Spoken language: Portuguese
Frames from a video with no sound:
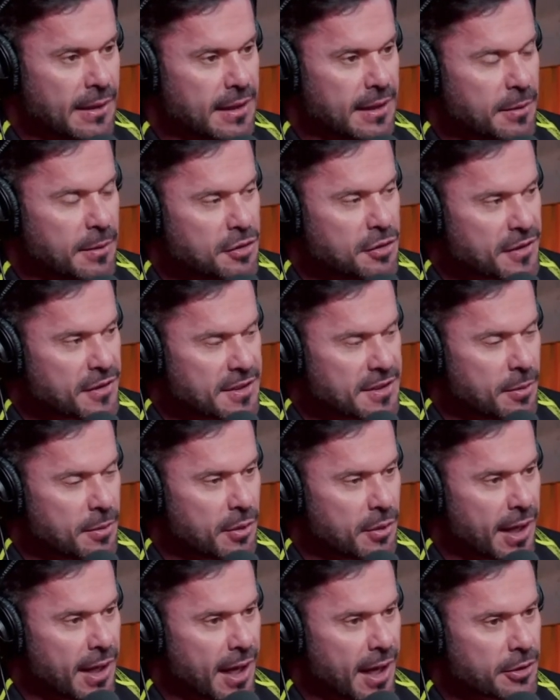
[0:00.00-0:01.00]
Termino de fazer
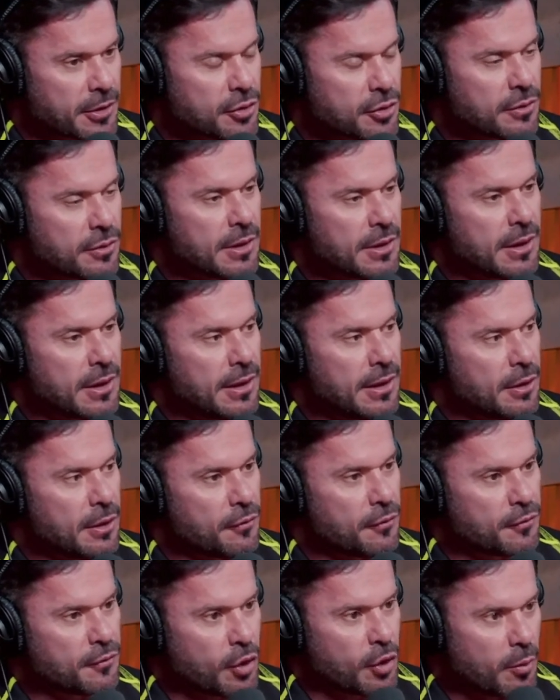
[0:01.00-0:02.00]
meu cardio,
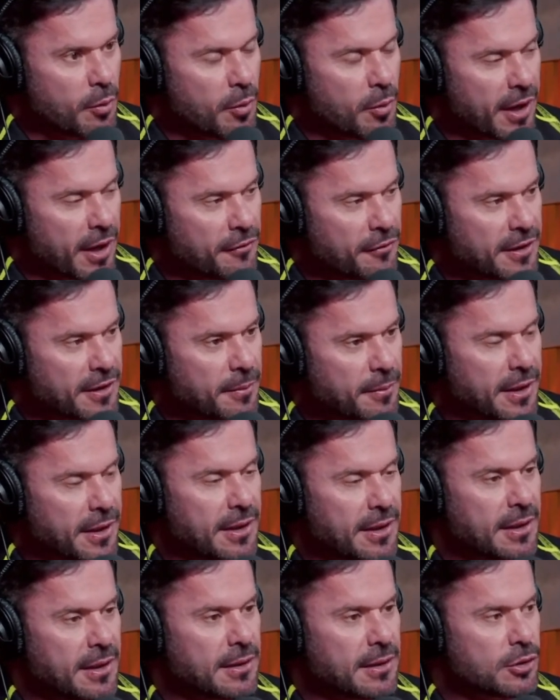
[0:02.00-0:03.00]
eu tomo meu café da
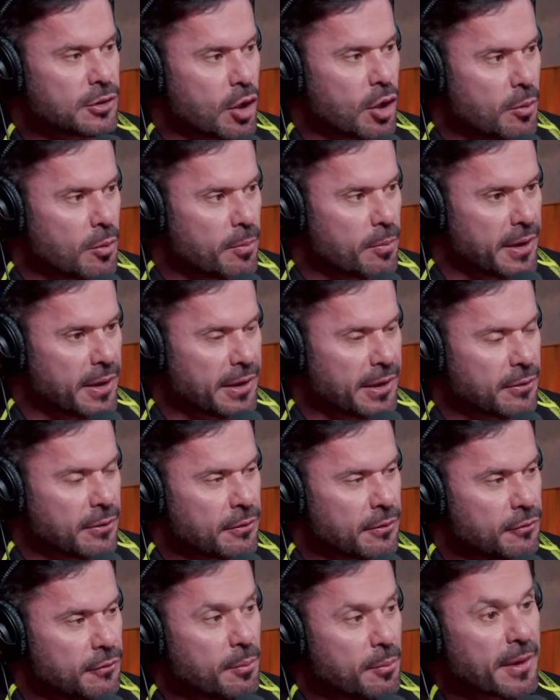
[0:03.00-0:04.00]
manhã, tomo
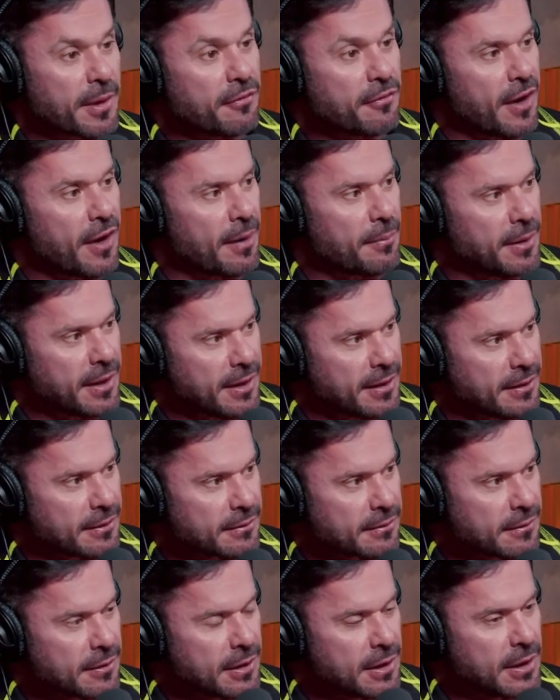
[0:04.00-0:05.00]
banho, vou para a
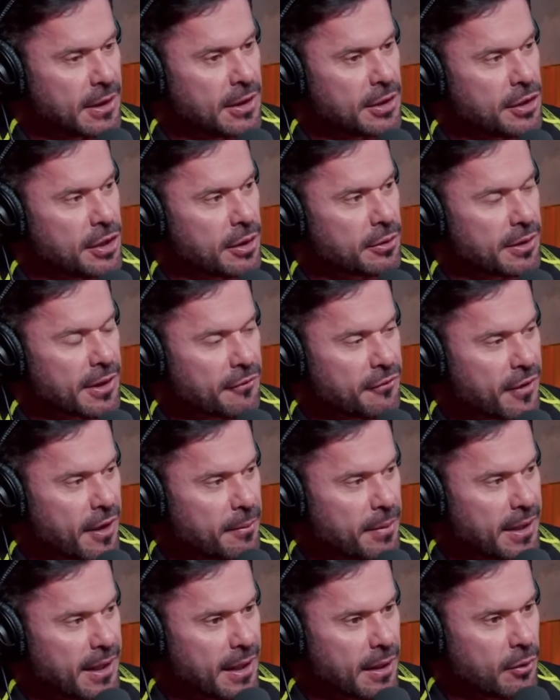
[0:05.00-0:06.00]
fábrica. Chego na
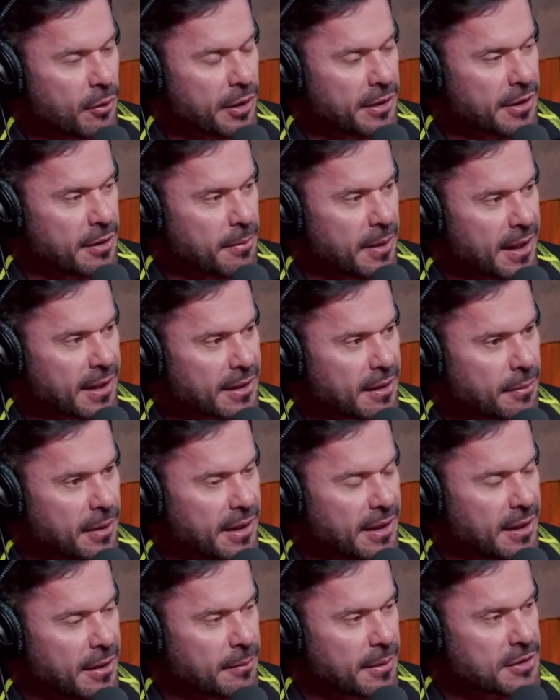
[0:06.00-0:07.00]
fábrica oito e meia da
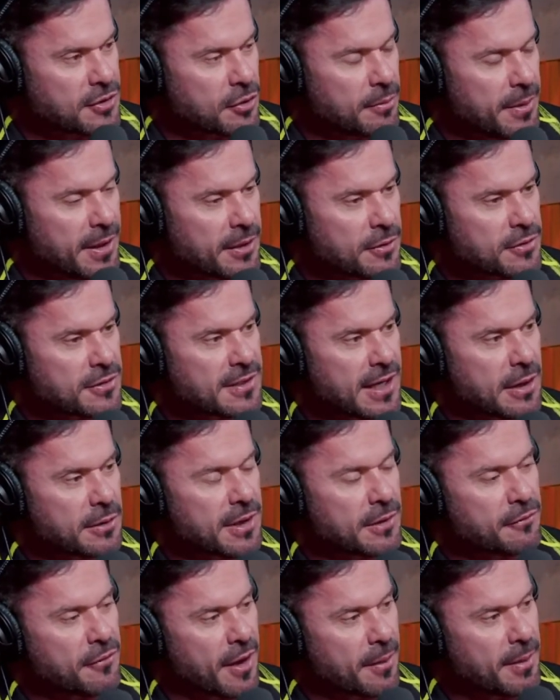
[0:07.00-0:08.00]
manhã, mais ou menos,
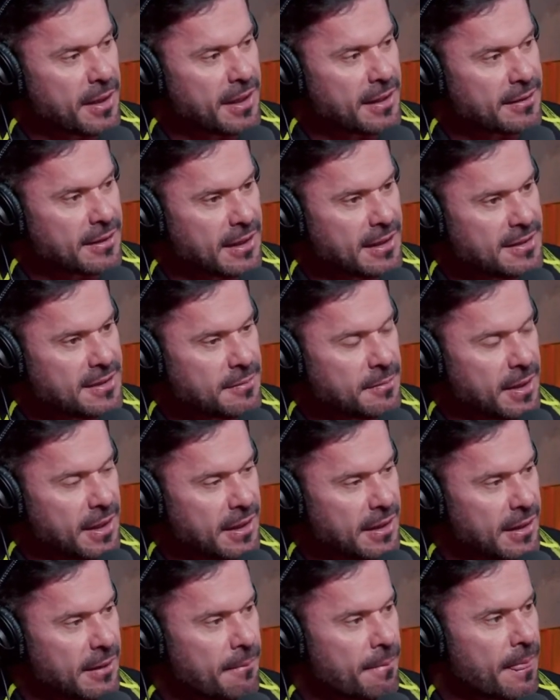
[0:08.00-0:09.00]
saio da fábrica três e
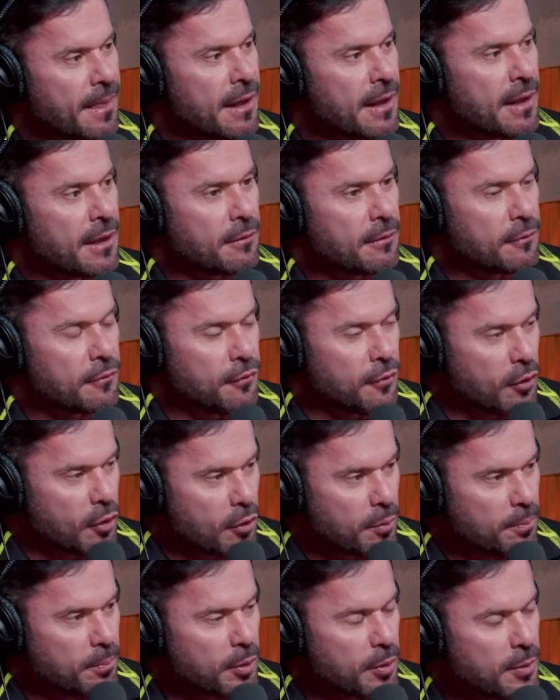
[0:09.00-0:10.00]
meia.
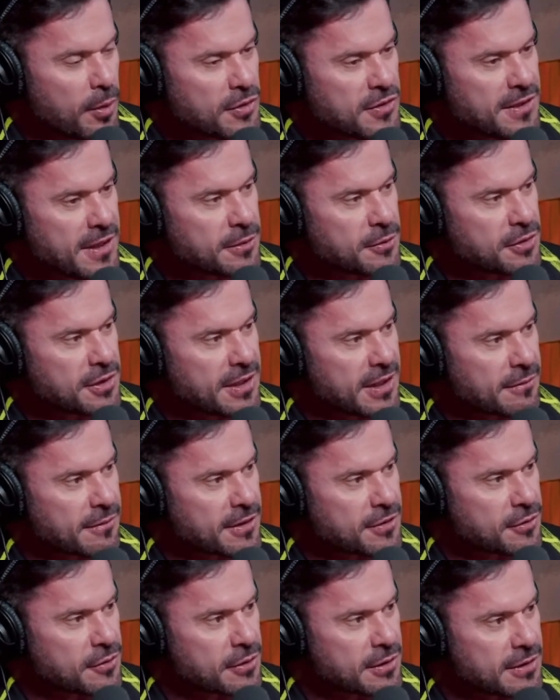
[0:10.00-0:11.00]
Vou para o meu centro de
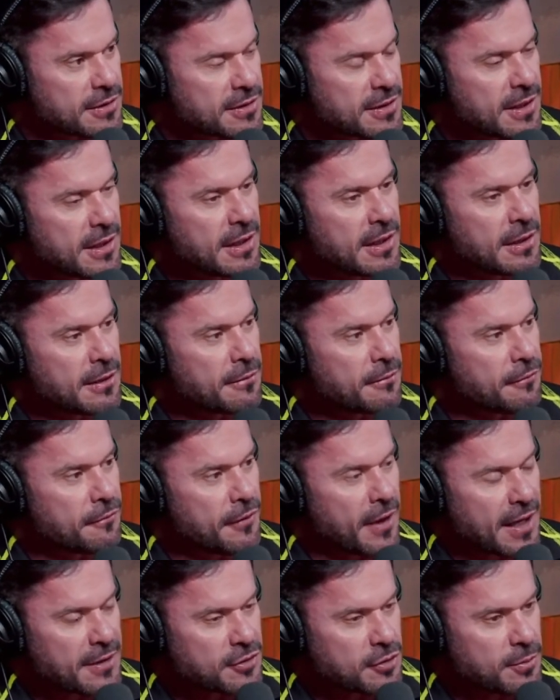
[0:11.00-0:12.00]
gravações
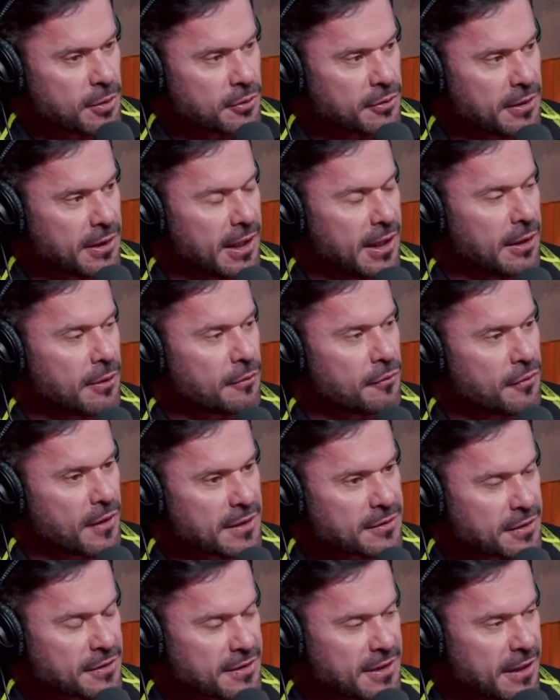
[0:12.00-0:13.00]
faço meu treino,
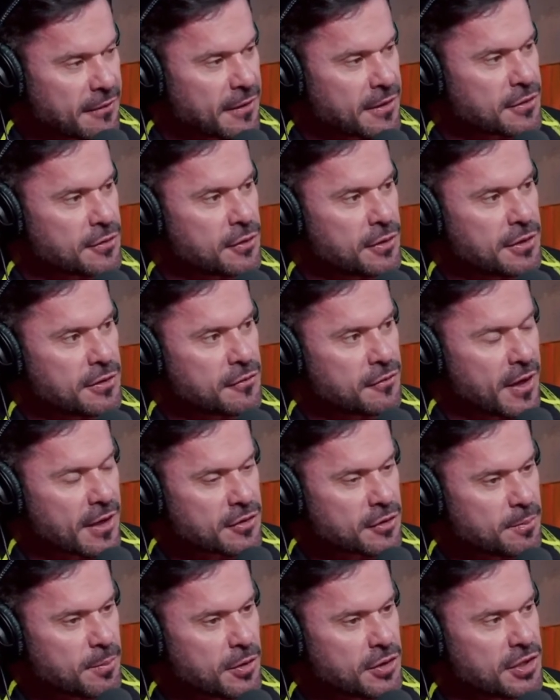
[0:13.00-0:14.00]
faço as gravações,
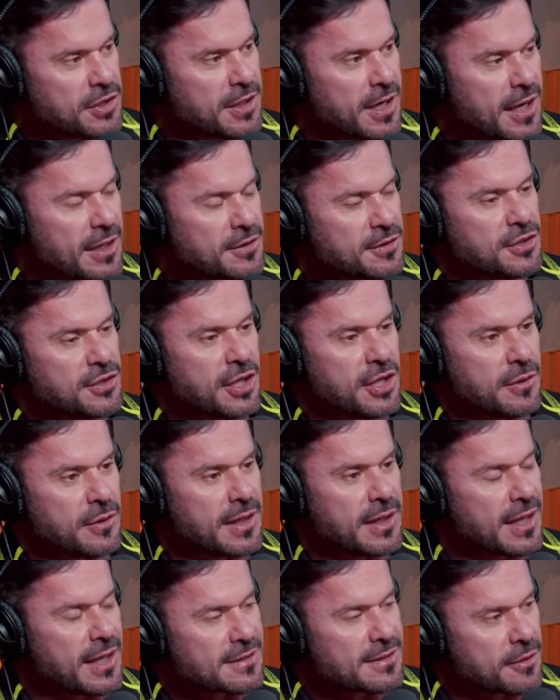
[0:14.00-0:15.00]
faço o podcast, chego
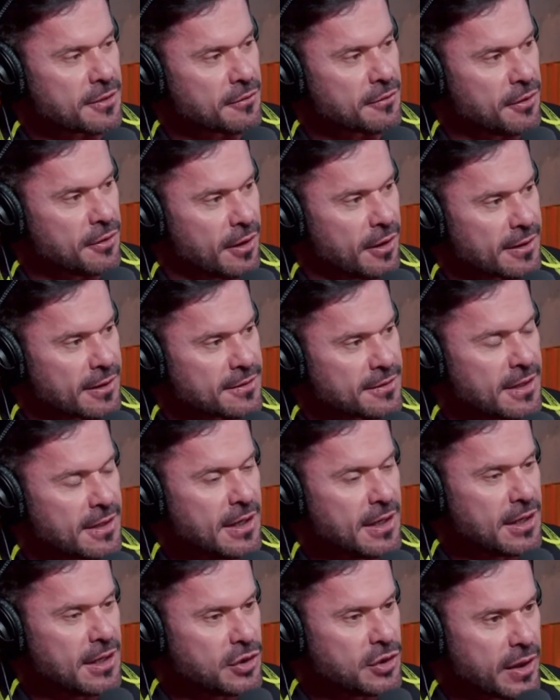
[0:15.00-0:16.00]
em casa às 9 horas.
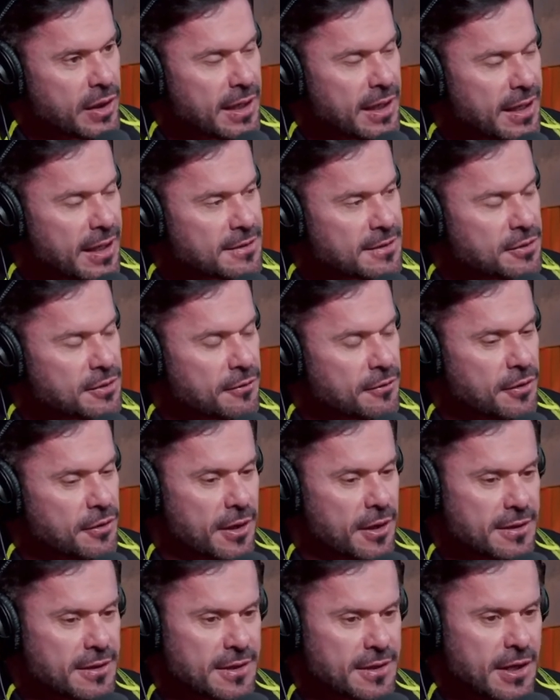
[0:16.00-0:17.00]
Chego em casa de 9
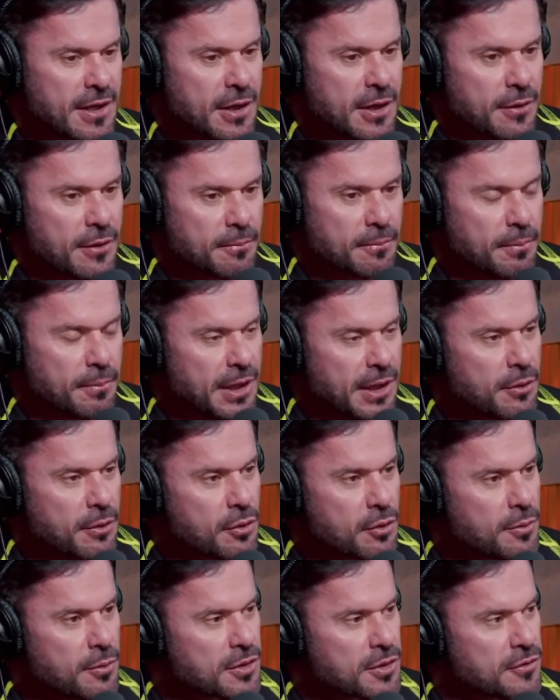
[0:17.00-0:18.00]
horas,
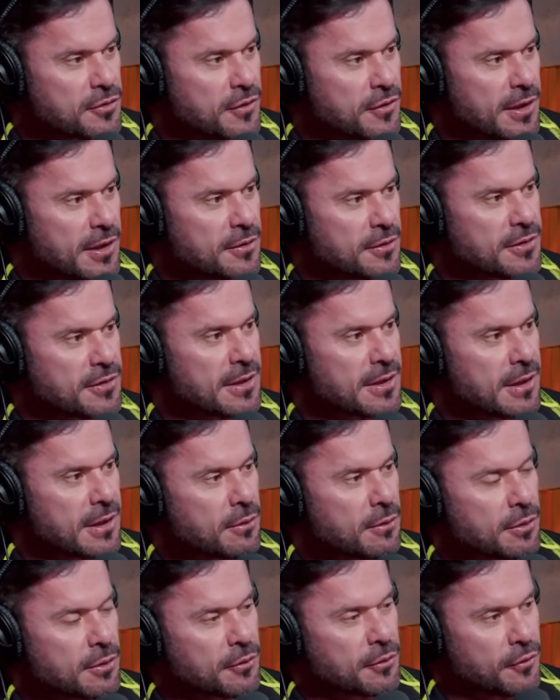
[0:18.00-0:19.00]
brinco com meus filhos,
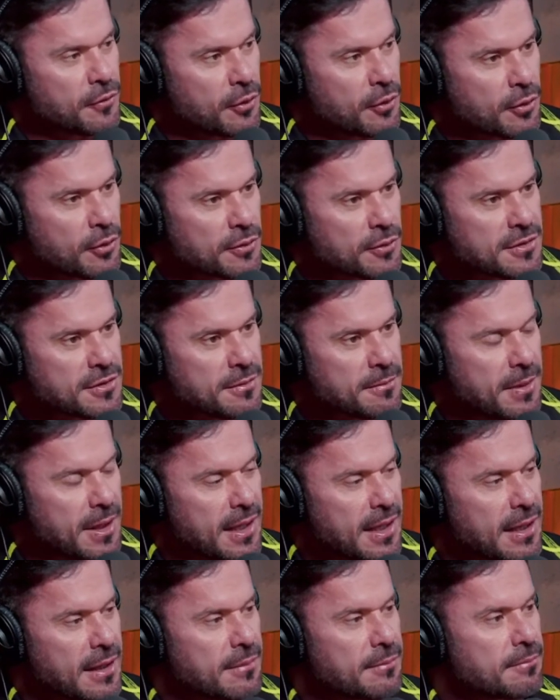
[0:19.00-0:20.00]
quando for 11 e
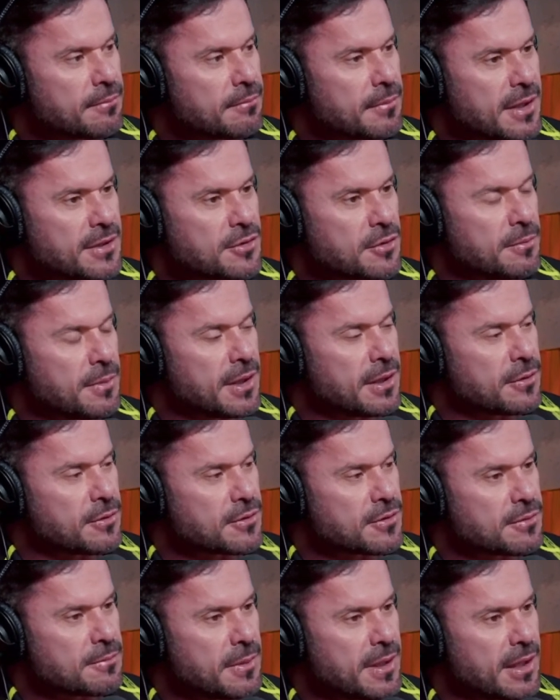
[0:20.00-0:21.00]
meia, mais ou
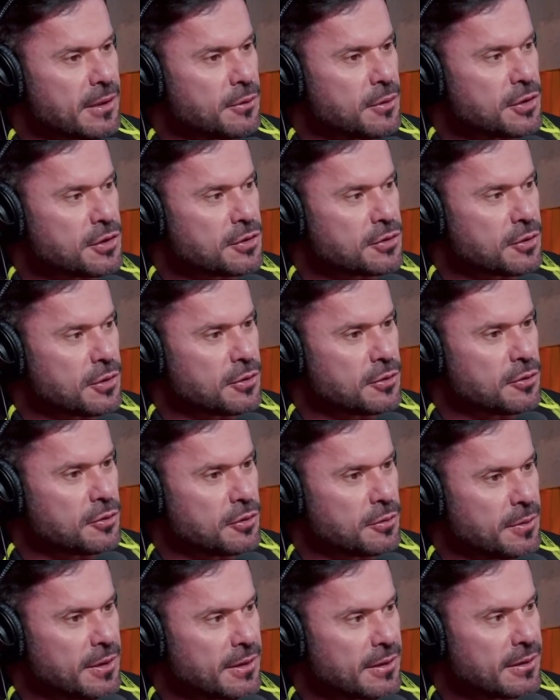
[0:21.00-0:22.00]
menos, meia-noite, estou indo
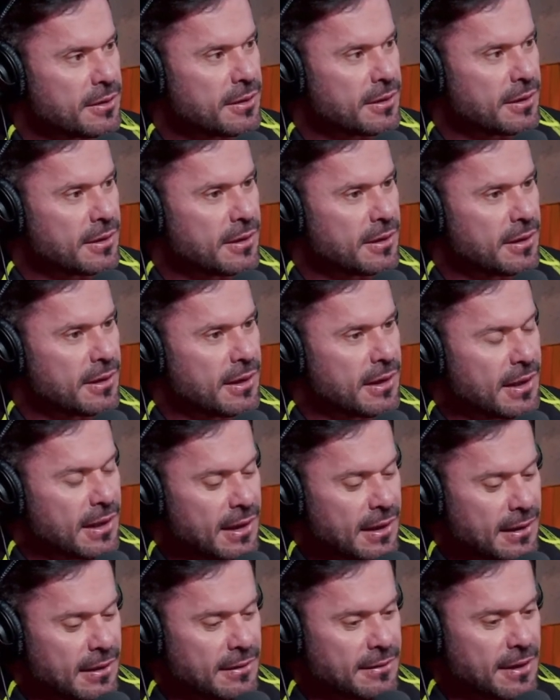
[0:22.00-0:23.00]
dormir.
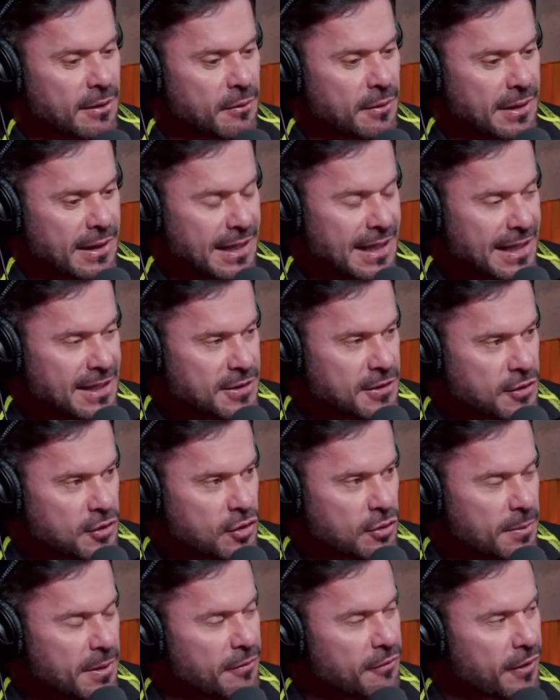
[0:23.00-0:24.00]
Então,
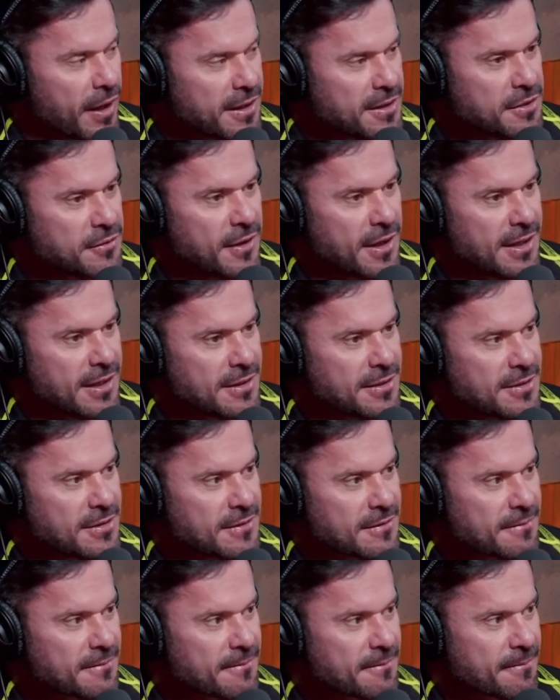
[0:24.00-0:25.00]
isso me faz
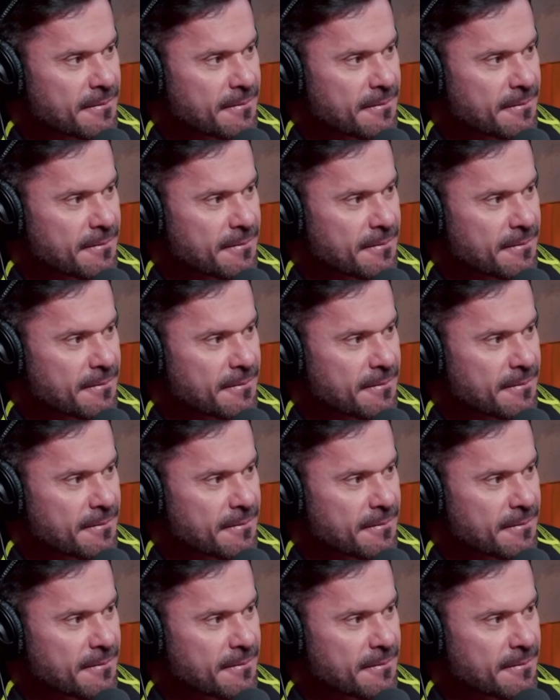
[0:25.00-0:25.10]
feliz.